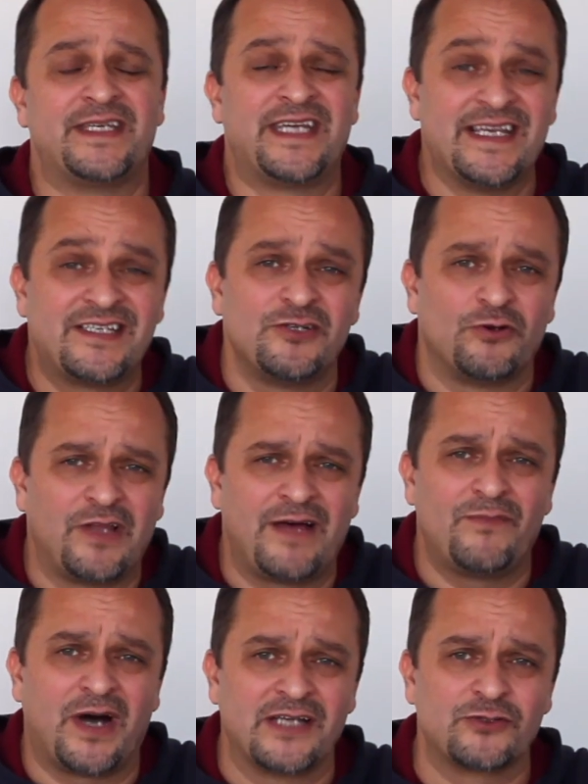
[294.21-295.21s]
kesin
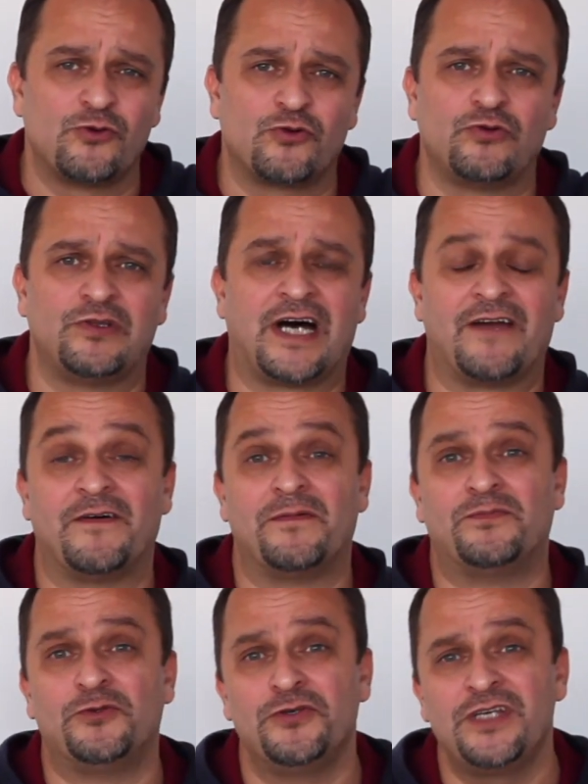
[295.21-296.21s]
olan bazı okullar
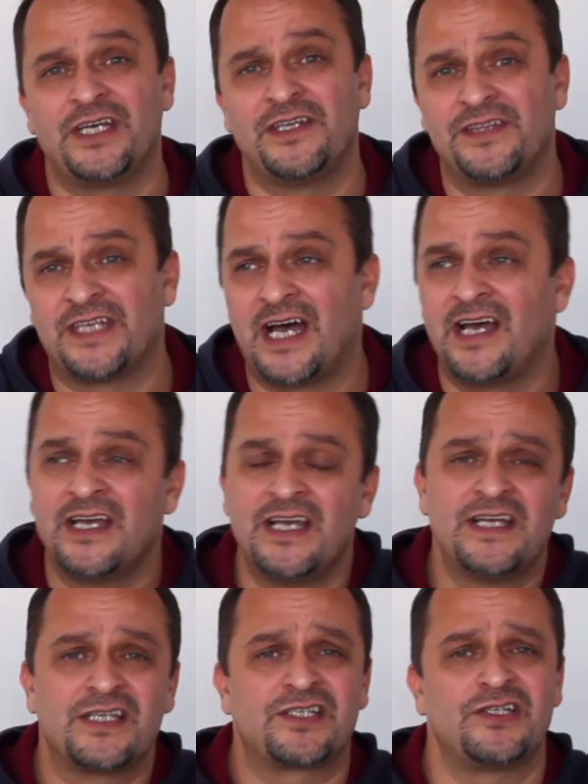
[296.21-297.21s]
var. Bunun yanında
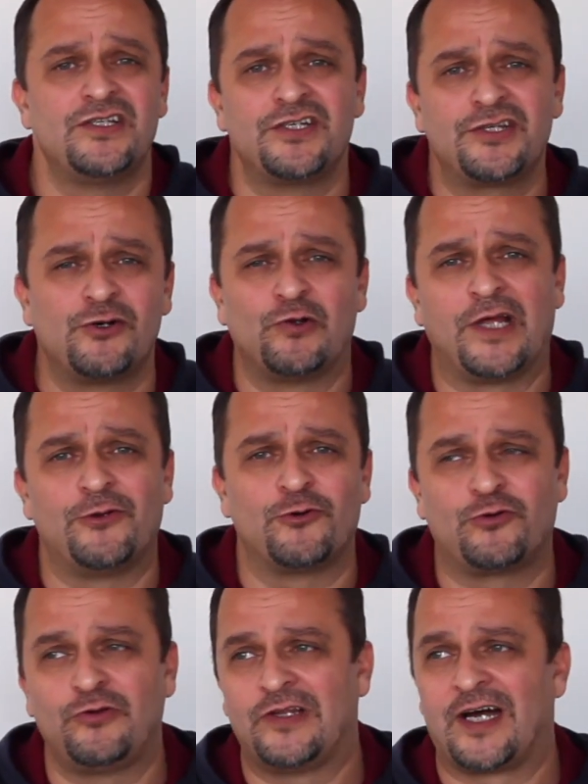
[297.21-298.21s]
sınırda olan
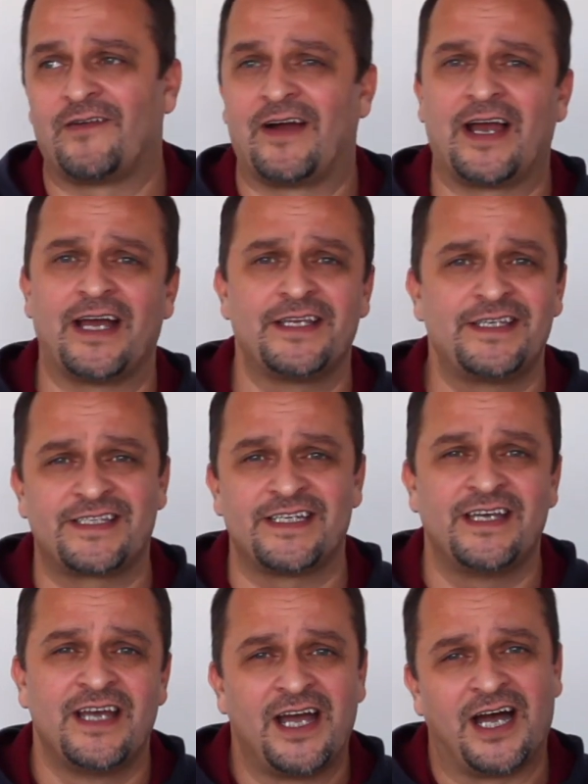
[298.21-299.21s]
okullar var.
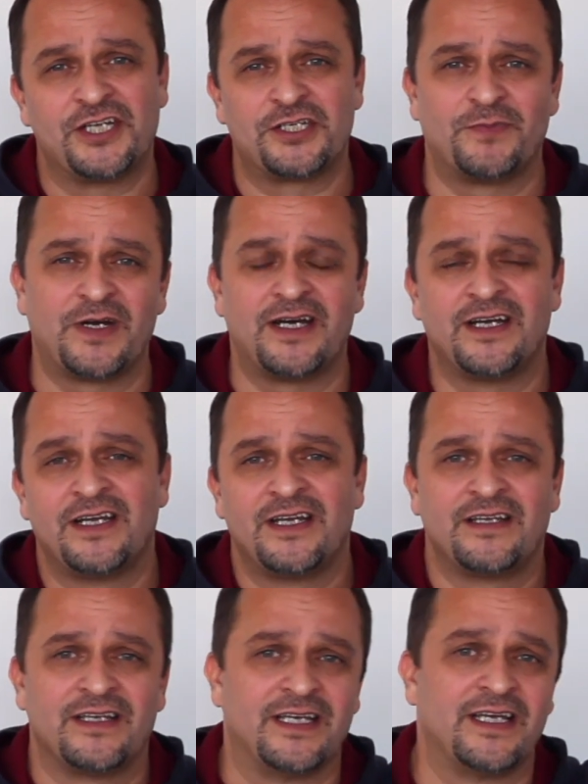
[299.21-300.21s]
Hangisi acaba
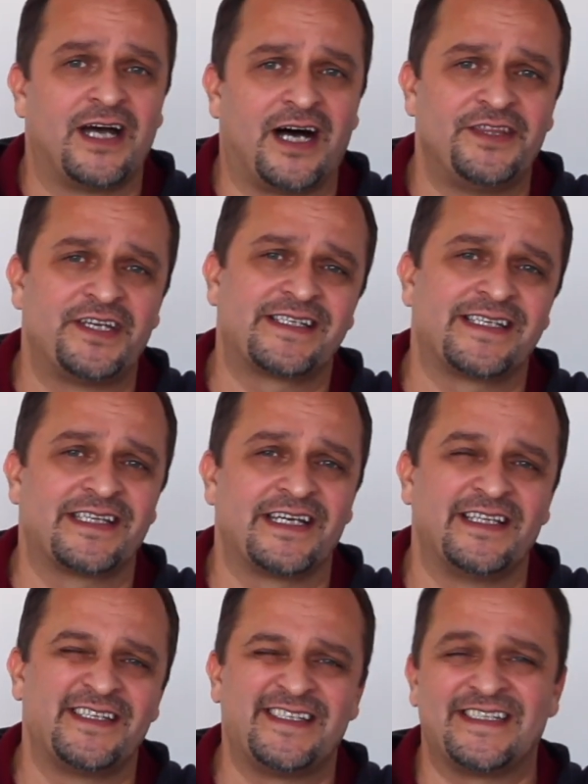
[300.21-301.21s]
e, adrese
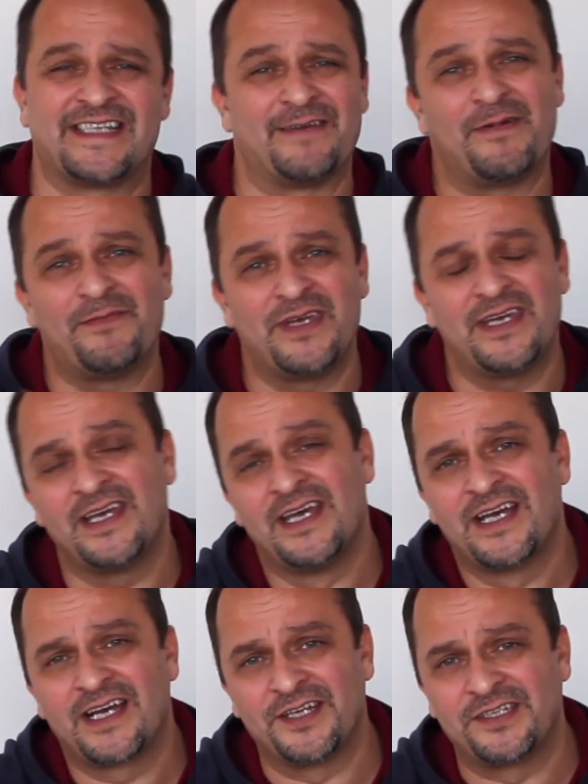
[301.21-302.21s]
dayalı sisteme mi
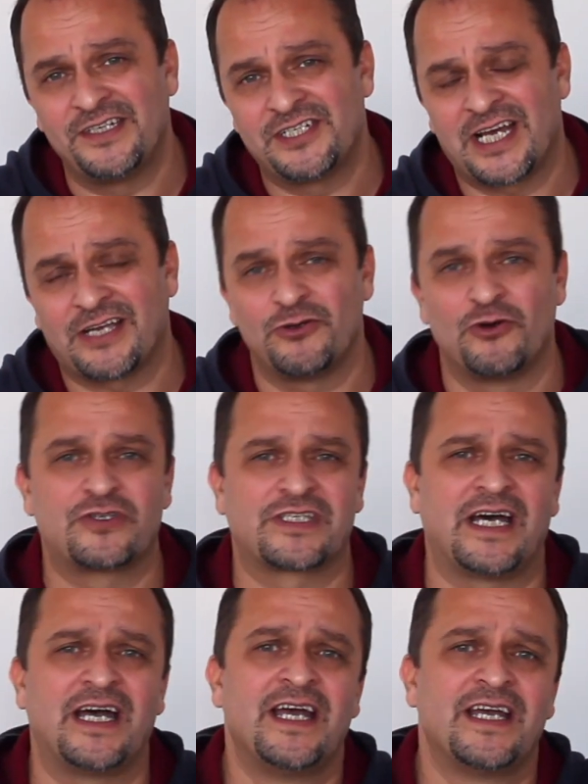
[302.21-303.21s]
katılacak
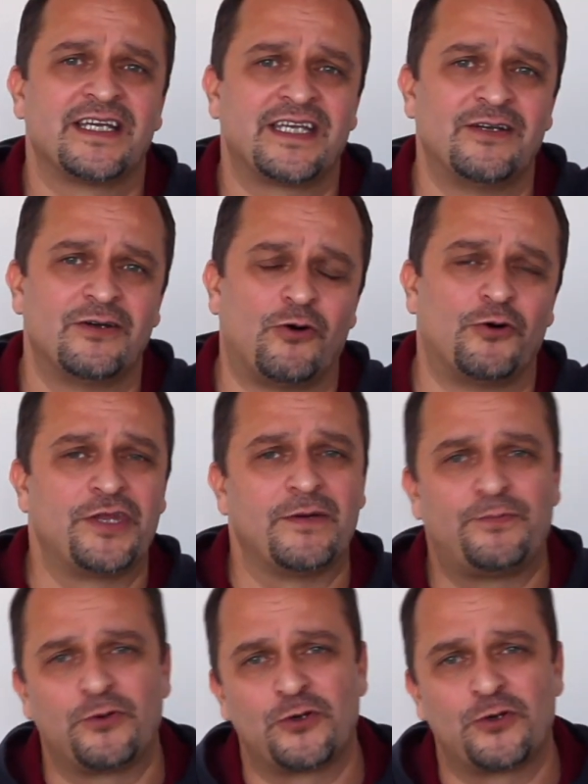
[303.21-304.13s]
yoksa o da